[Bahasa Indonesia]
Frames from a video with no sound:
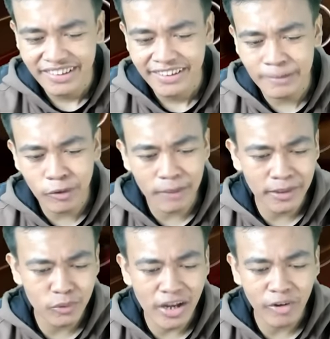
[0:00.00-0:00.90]
Kamu nggak
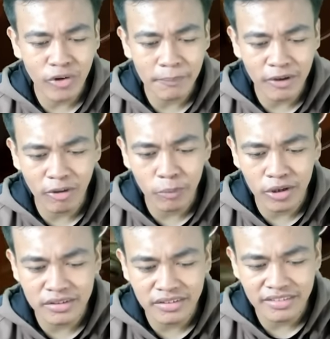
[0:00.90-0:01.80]
bantu aku apa
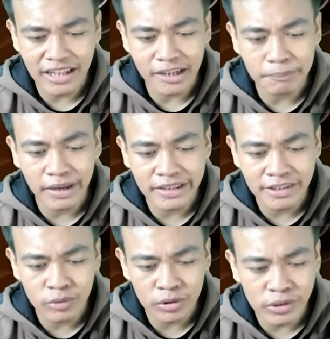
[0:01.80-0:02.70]
robot? tangkap bayi
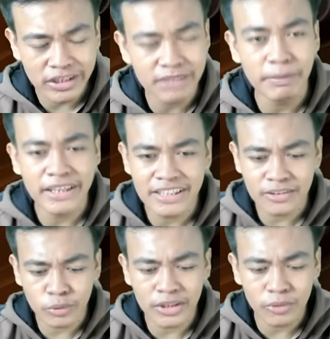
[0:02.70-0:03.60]
itu atau ikat bayi itu
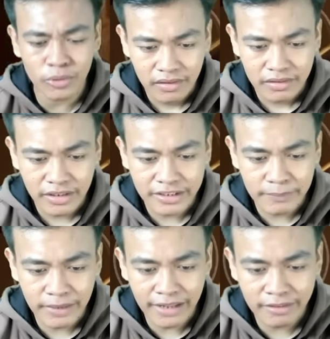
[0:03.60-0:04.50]
gitu. Ya dia
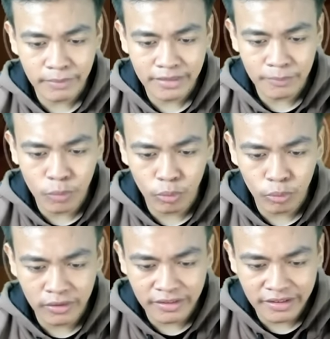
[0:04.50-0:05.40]
malah asik baca buku
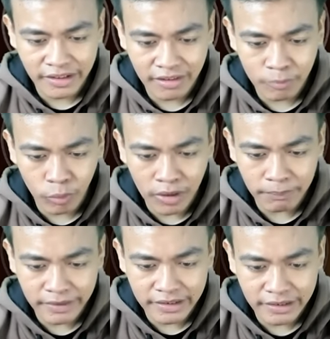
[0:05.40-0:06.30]
di sini guys. Buku
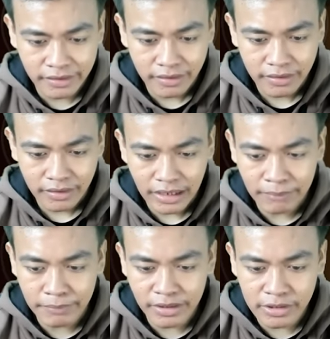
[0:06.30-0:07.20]
apa ini?
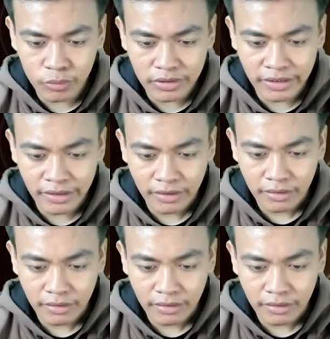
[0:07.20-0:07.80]
Ambil niute. Eh.